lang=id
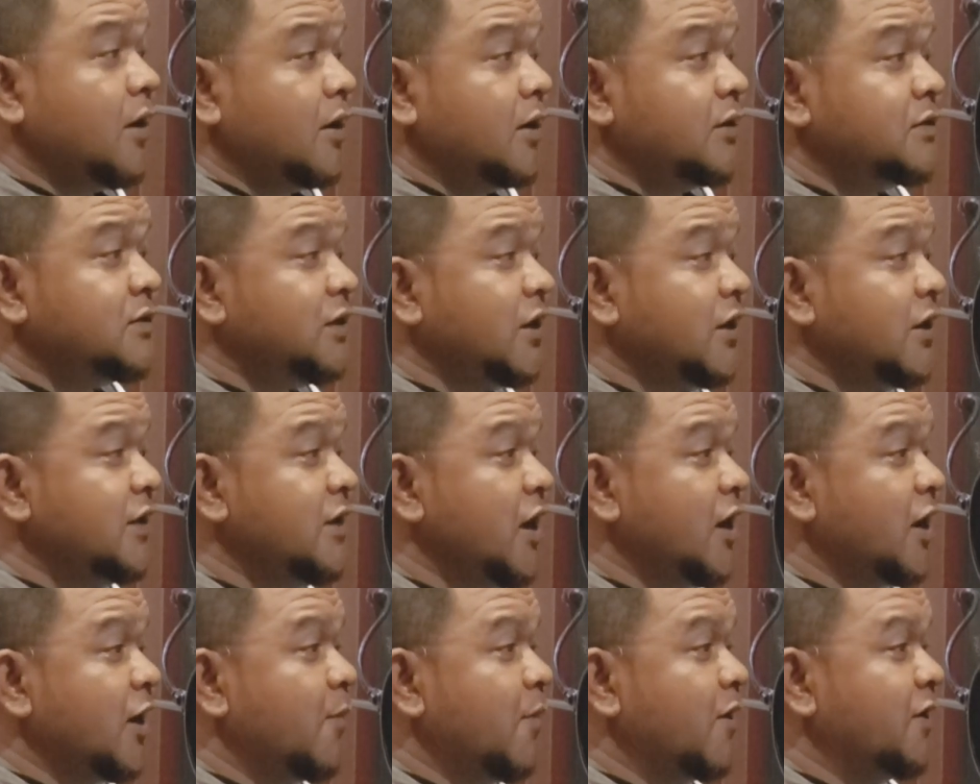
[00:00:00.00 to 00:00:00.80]

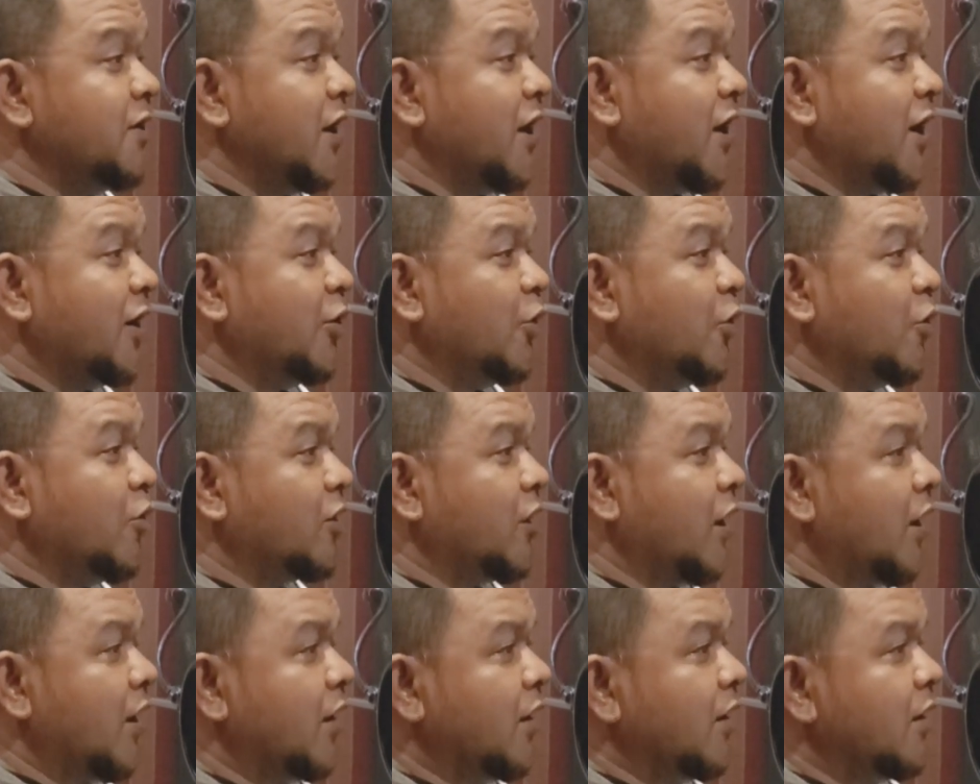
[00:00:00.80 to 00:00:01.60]
sehingga kebanyakan
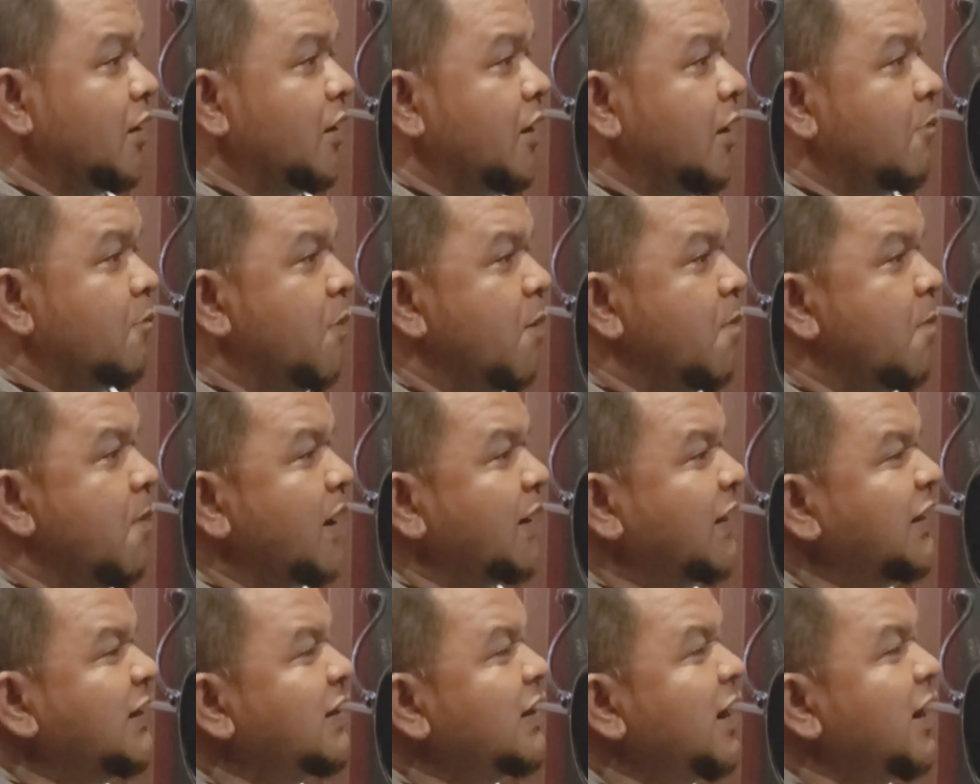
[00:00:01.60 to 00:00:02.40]
orang
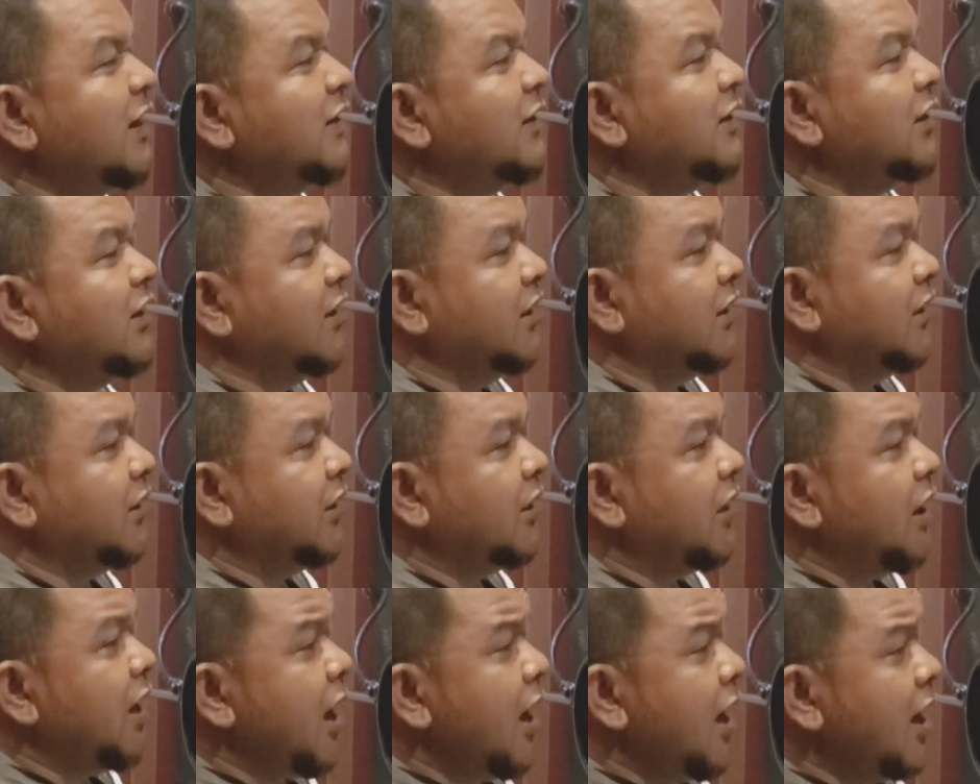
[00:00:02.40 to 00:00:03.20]
memalingkan diri
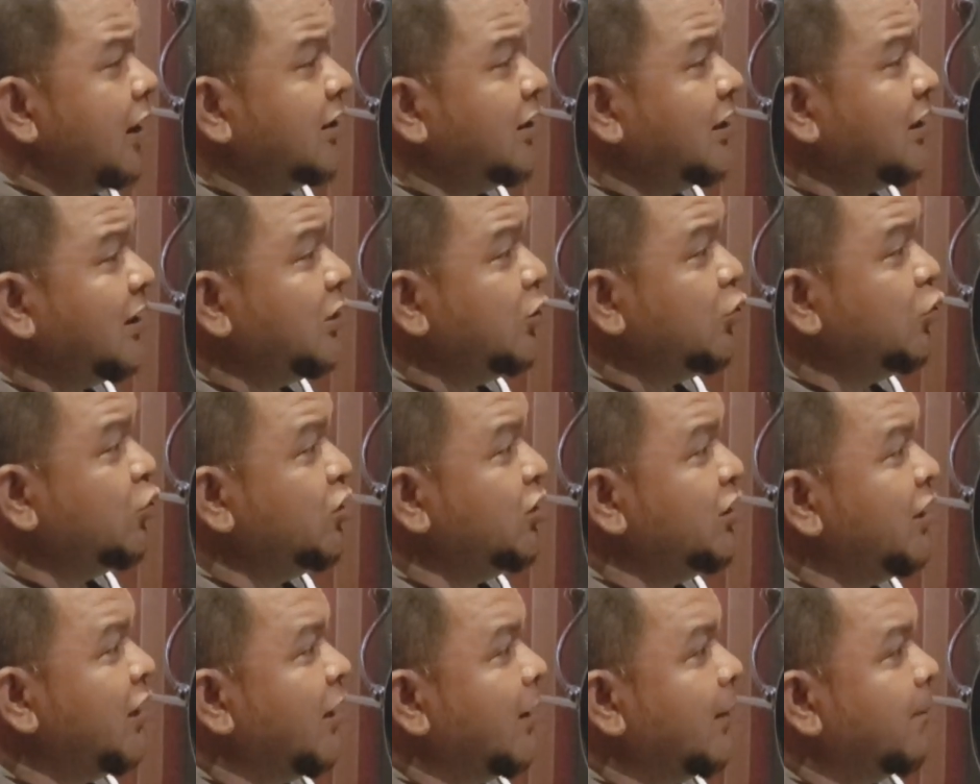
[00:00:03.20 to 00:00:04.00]
dari
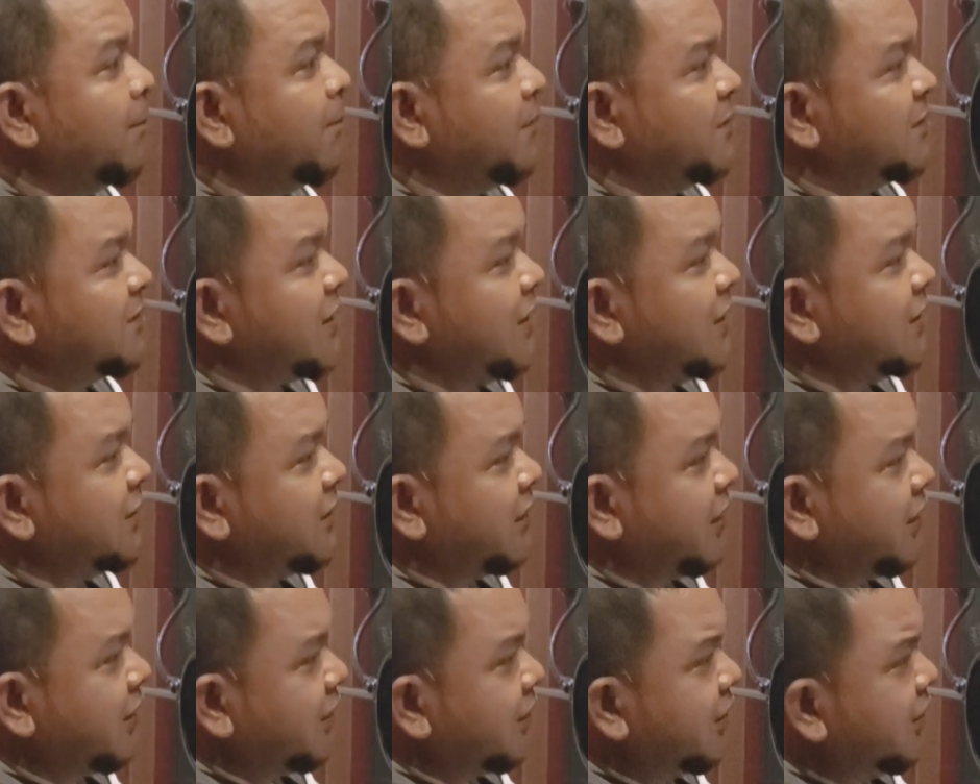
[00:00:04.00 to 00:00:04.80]
dunia
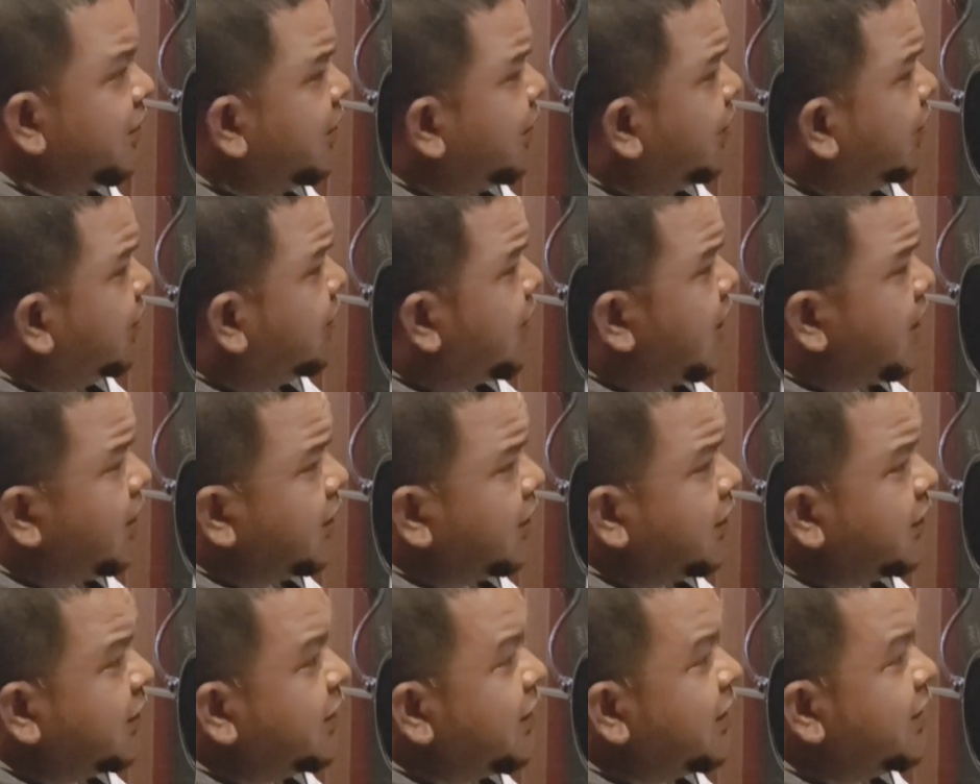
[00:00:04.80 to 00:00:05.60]
pesantren yang
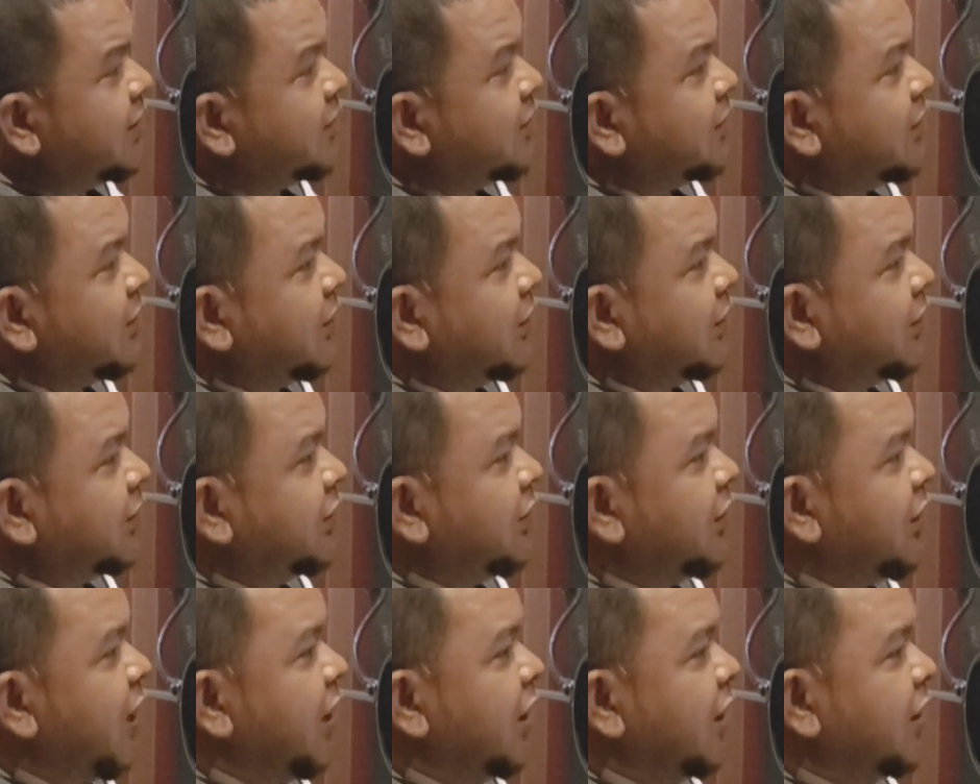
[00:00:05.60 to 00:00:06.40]
identik
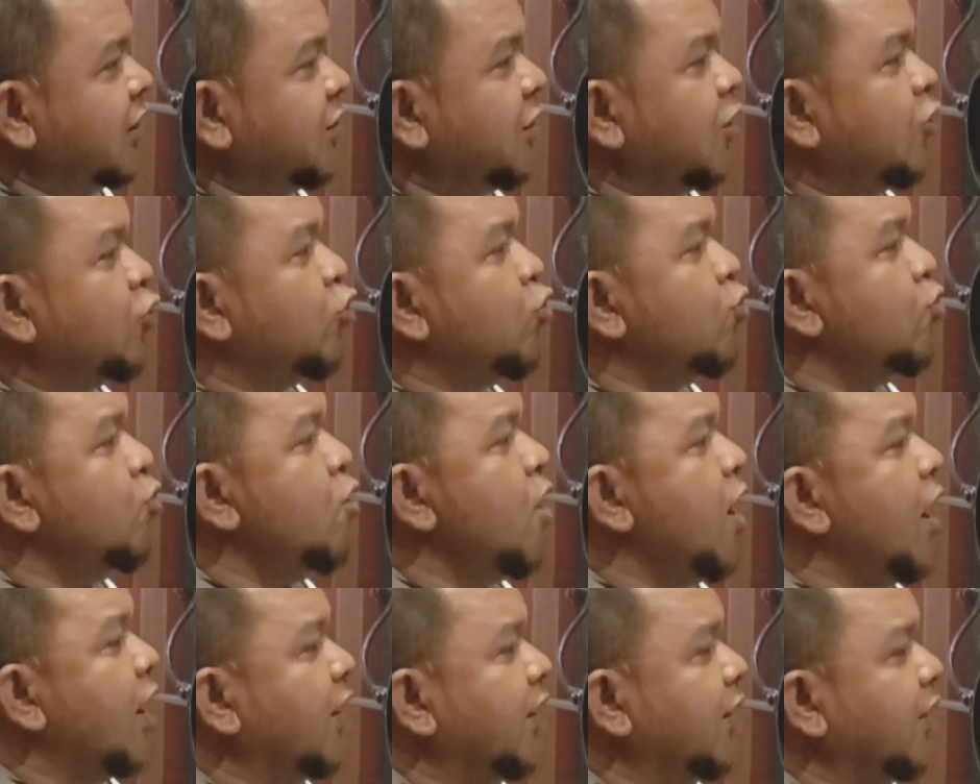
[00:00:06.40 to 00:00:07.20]
dengan
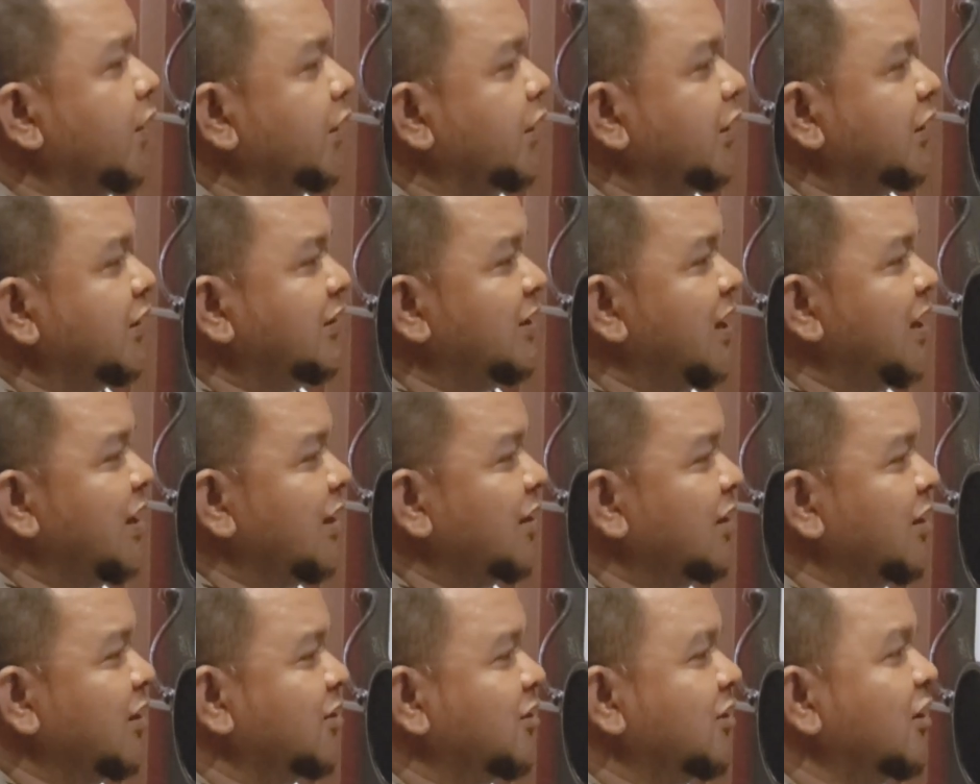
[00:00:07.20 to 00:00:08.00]
kekumuhan
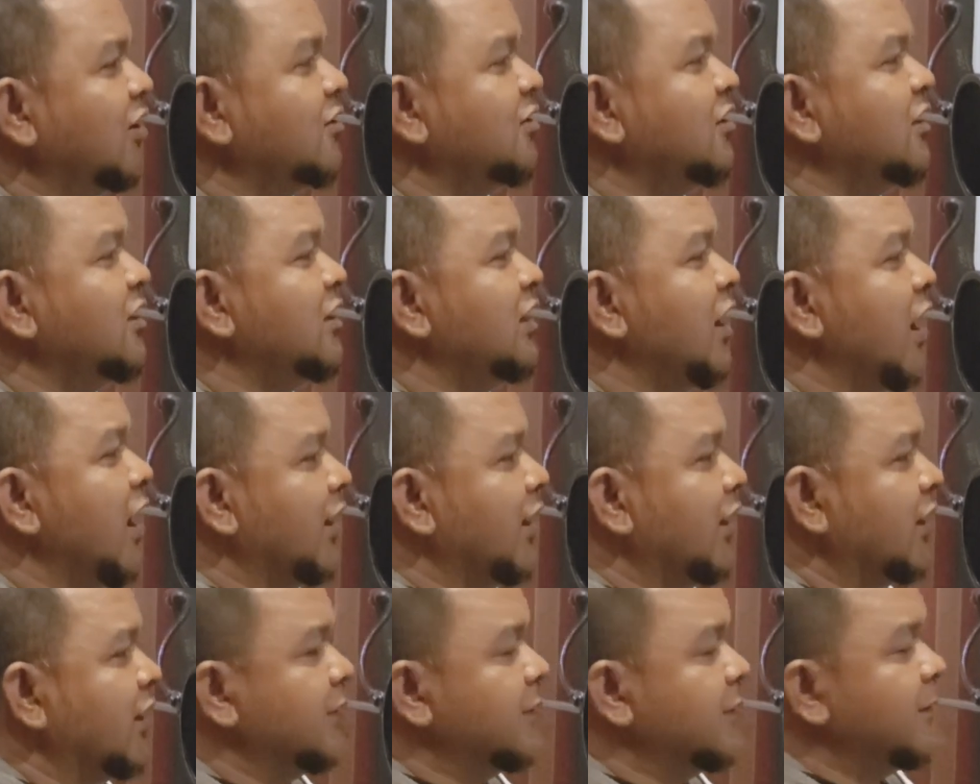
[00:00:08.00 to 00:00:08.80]
dan
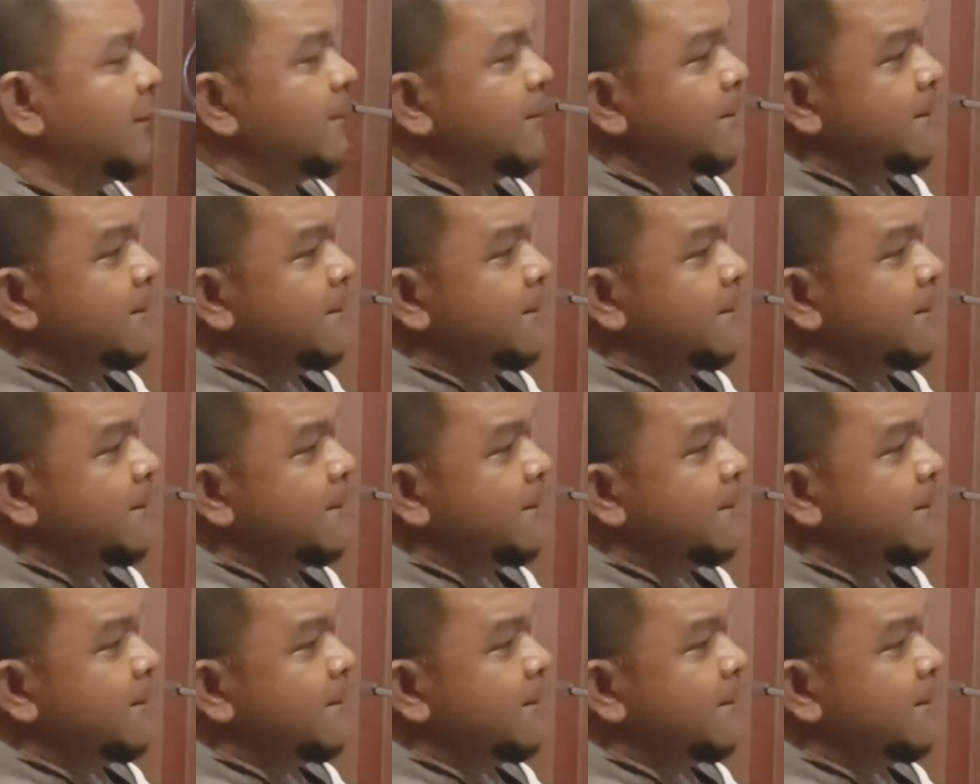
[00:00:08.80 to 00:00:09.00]
ketertinggalan.